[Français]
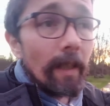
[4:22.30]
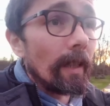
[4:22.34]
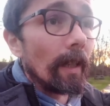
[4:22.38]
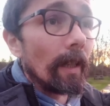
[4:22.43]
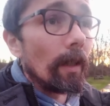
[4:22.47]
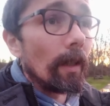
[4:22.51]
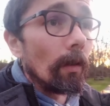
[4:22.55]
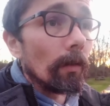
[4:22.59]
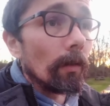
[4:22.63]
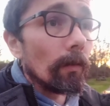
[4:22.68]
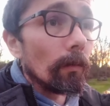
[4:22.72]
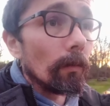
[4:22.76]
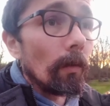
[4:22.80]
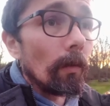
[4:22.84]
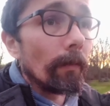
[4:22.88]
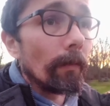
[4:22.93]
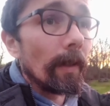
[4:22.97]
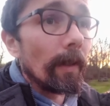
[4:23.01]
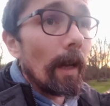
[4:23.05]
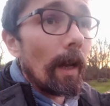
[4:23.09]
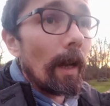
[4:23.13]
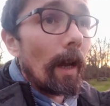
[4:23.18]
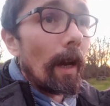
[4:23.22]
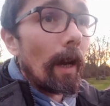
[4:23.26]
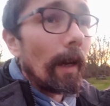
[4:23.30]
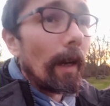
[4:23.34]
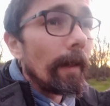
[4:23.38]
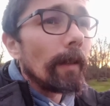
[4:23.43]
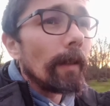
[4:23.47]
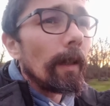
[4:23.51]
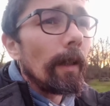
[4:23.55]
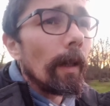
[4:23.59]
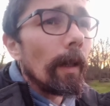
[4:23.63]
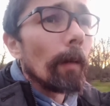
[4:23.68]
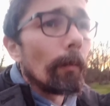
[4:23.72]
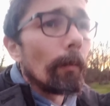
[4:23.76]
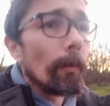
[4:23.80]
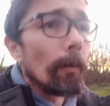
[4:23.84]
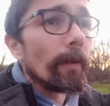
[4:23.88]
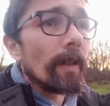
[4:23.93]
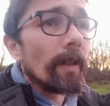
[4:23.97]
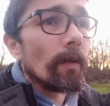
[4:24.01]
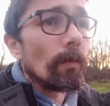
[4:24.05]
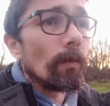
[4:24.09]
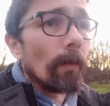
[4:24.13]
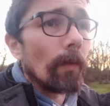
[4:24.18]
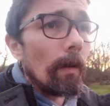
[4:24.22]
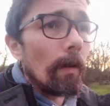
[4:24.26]
c'est quand on en vient à étaler un peu ses
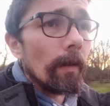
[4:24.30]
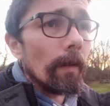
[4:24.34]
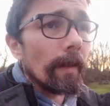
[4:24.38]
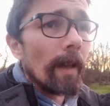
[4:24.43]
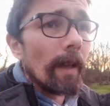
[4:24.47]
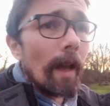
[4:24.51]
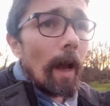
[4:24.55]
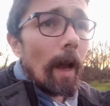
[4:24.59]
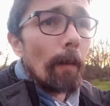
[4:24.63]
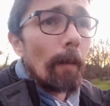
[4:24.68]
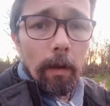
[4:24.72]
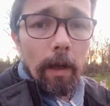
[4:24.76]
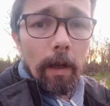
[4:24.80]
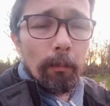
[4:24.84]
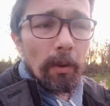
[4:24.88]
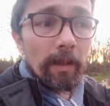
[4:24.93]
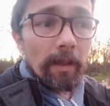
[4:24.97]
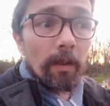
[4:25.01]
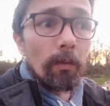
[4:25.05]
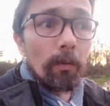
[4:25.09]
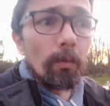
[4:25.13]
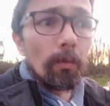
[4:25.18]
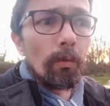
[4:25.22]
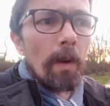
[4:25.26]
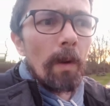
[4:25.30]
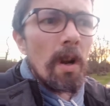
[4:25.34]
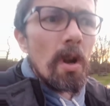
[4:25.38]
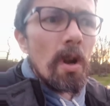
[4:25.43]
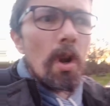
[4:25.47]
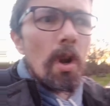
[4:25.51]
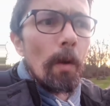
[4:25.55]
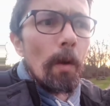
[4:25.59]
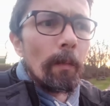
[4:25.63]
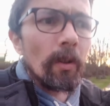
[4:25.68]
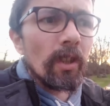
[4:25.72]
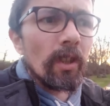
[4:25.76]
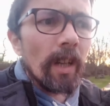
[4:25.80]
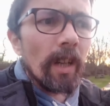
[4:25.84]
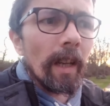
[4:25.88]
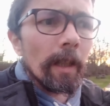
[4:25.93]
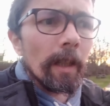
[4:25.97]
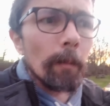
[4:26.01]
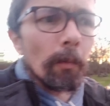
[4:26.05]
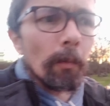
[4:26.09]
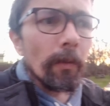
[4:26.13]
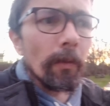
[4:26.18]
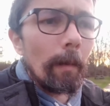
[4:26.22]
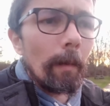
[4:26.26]
souffrances, à, pointer du doigt l'objet
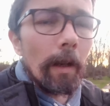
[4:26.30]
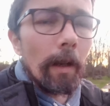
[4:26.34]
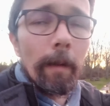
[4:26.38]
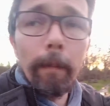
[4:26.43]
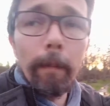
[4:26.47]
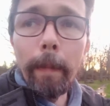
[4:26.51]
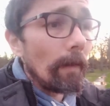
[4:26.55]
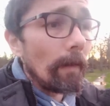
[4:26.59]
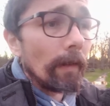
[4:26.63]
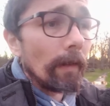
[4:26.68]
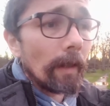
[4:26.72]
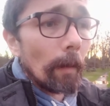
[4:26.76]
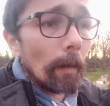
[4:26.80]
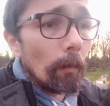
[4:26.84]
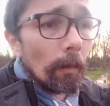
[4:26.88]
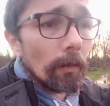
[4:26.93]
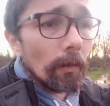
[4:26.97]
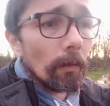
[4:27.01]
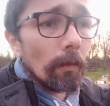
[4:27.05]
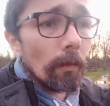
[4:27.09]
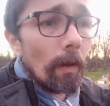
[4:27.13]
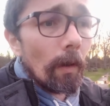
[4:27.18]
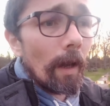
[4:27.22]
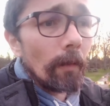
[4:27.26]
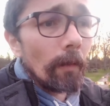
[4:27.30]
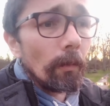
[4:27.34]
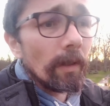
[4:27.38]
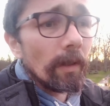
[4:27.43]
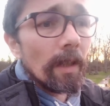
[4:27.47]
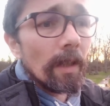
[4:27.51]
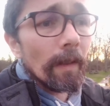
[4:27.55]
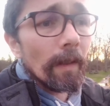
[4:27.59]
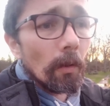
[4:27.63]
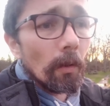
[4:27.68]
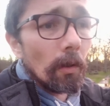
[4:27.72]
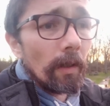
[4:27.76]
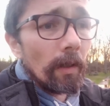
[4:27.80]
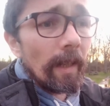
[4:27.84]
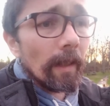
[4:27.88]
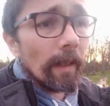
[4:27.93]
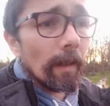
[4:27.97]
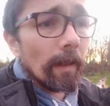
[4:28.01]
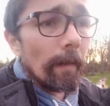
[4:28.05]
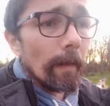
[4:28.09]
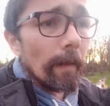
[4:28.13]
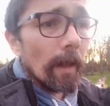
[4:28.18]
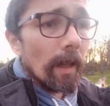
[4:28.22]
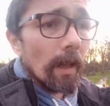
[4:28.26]
responsable, inévitablement, t'en auras un autre qui va se reconnaître.
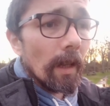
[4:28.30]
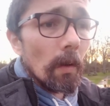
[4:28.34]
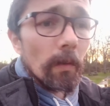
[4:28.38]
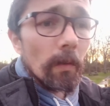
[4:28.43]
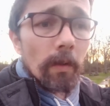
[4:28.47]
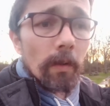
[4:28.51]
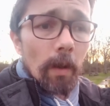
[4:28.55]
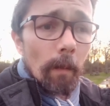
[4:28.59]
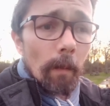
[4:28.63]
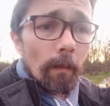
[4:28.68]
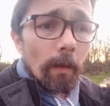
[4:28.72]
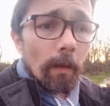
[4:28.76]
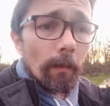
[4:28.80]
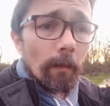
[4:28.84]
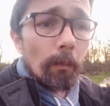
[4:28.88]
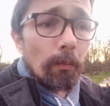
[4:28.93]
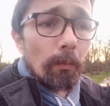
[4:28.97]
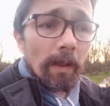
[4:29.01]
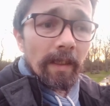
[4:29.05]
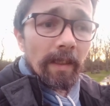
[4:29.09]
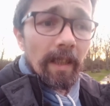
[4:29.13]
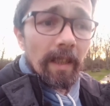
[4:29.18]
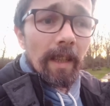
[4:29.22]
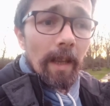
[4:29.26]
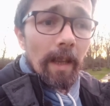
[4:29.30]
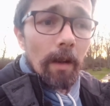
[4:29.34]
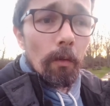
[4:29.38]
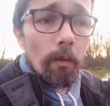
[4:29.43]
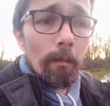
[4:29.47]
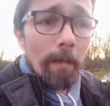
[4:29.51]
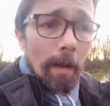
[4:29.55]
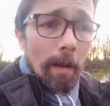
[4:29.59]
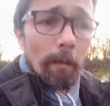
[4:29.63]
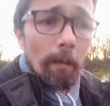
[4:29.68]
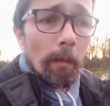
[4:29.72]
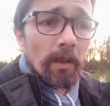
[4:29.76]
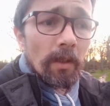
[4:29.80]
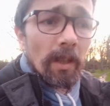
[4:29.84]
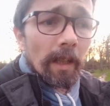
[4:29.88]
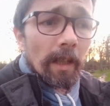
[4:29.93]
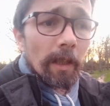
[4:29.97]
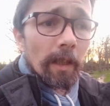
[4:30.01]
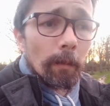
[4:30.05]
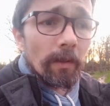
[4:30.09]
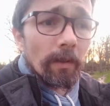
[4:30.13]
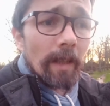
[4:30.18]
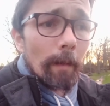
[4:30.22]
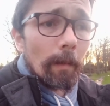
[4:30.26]
Et ensemble, vous pointerez le même objet
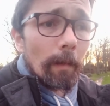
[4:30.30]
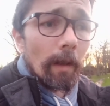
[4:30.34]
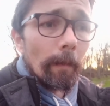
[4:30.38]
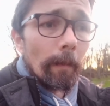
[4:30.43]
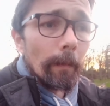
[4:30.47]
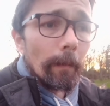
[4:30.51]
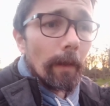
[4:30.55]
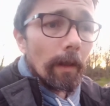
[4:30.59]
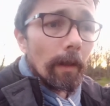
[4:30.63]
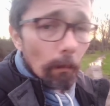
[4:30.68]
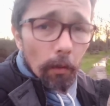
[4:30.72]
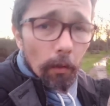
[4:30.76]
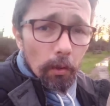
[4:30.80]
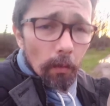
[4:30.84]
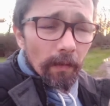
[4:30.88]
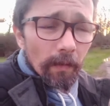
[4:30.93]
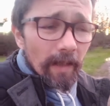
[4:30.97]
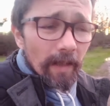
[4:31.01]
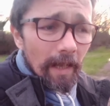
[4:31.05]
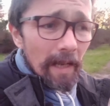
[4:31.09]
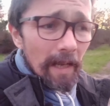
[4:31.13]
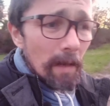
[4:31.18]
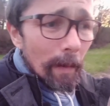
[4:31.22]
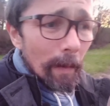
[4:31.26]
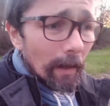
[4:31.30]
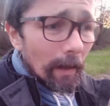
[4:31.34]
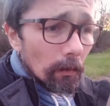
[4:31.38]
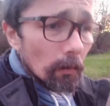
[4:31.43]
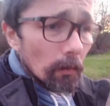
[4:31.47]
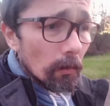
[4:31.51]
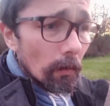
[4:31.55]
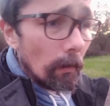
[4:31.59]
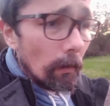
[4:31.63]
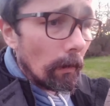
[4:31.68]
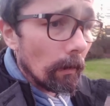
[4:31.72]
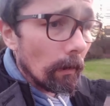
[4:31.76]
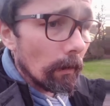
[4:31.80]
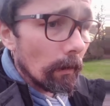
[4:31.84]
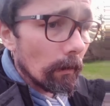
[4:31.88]
responsable. Moi, je trouve ça hyper dangereux.